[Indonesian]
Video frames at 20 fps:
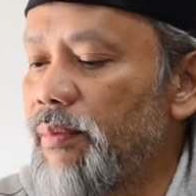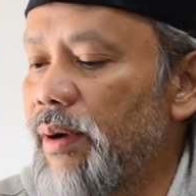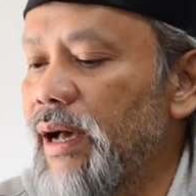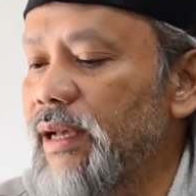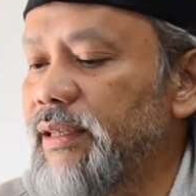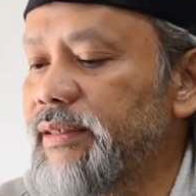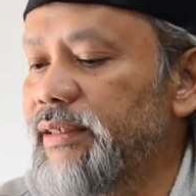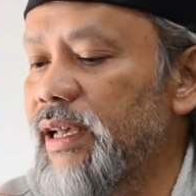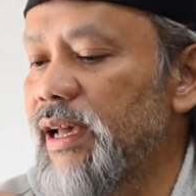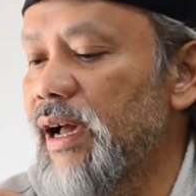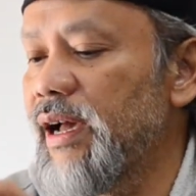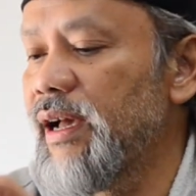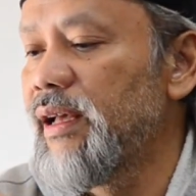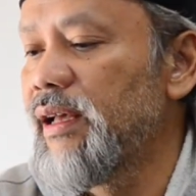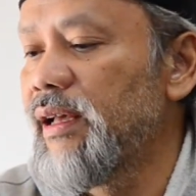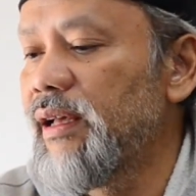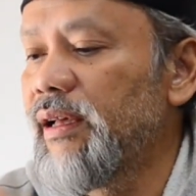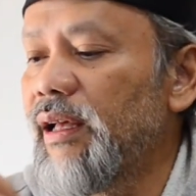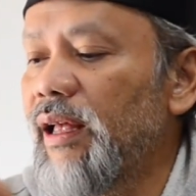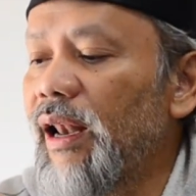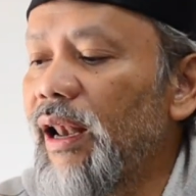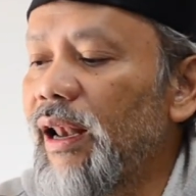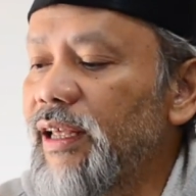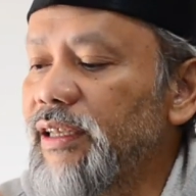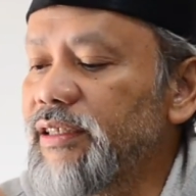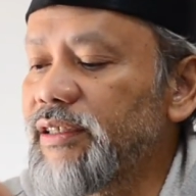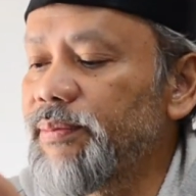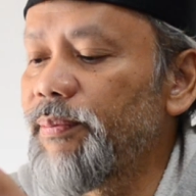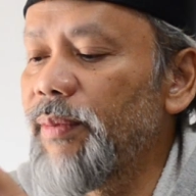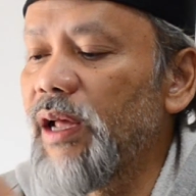bahasa
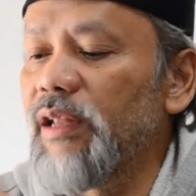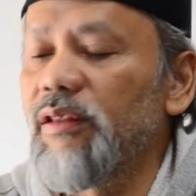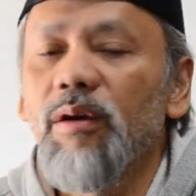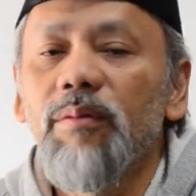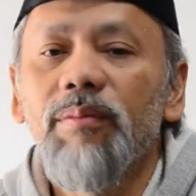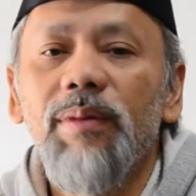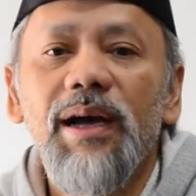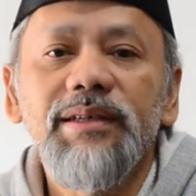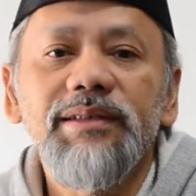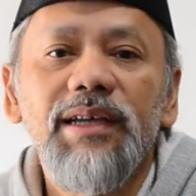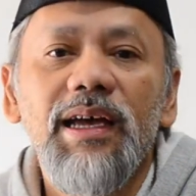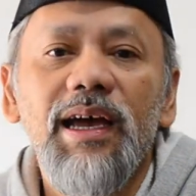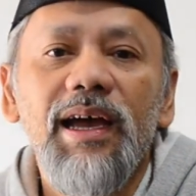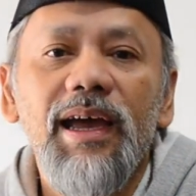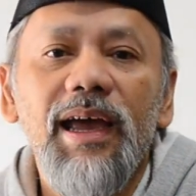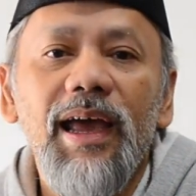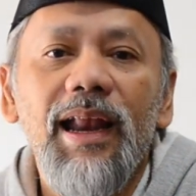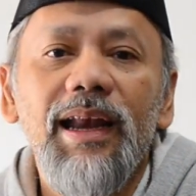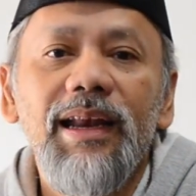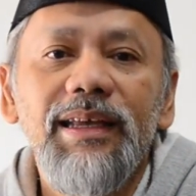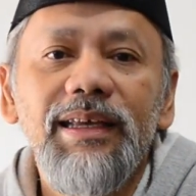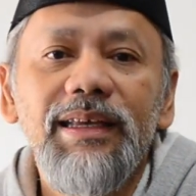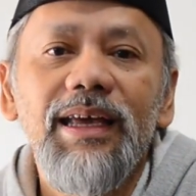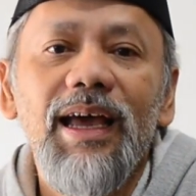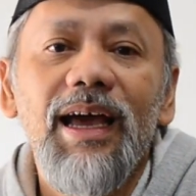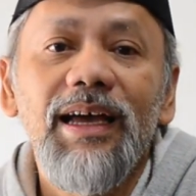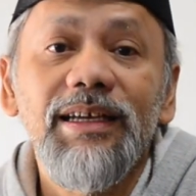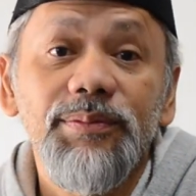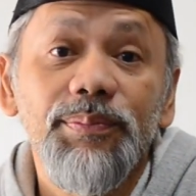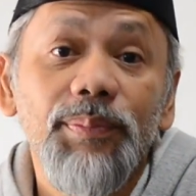Lisp atau bahasa
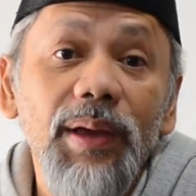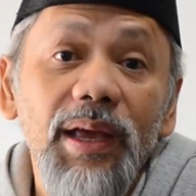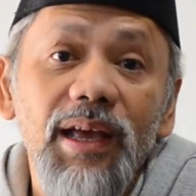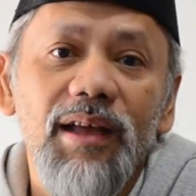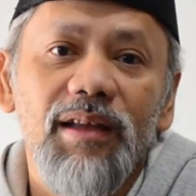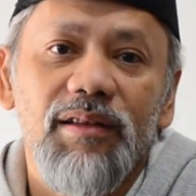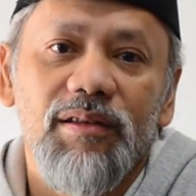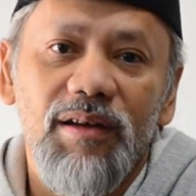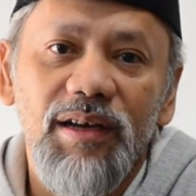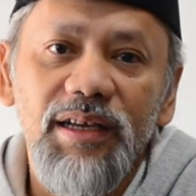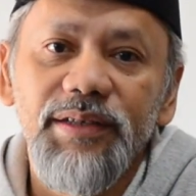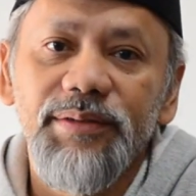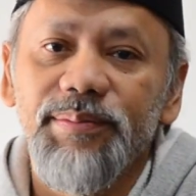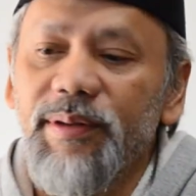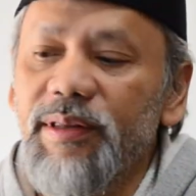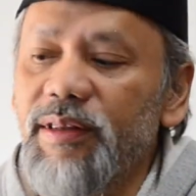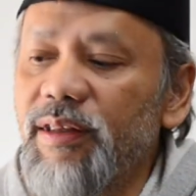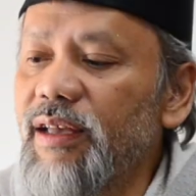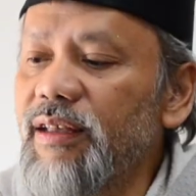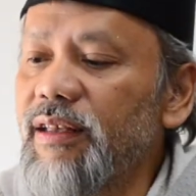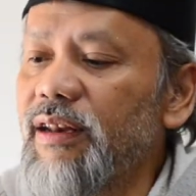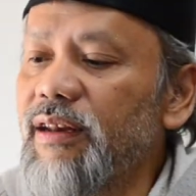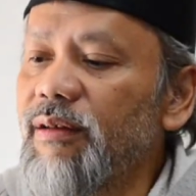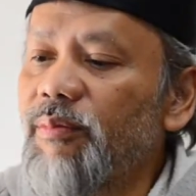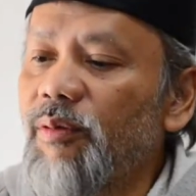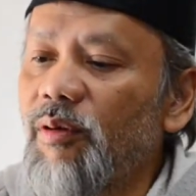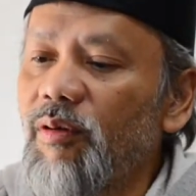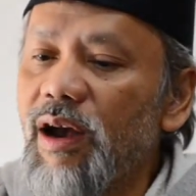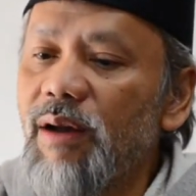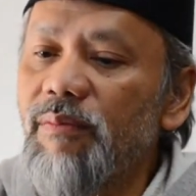LISP atau Lisp gitu ya. Jadi
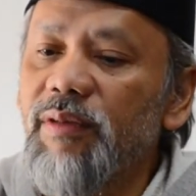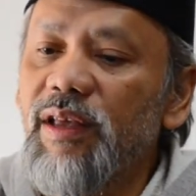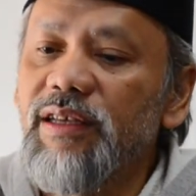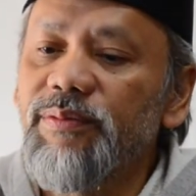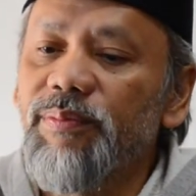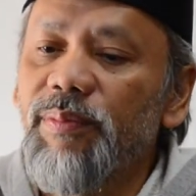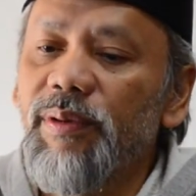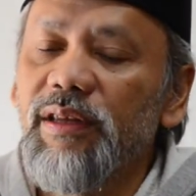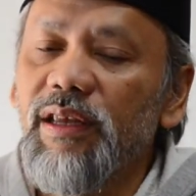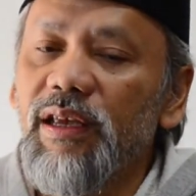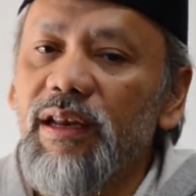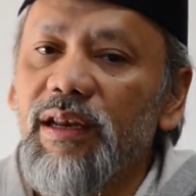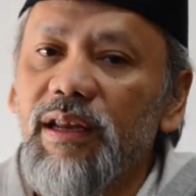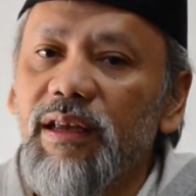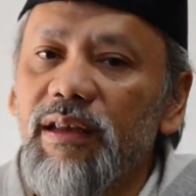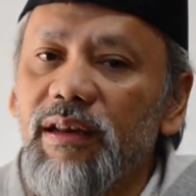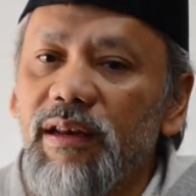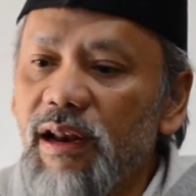programnya seperti ini.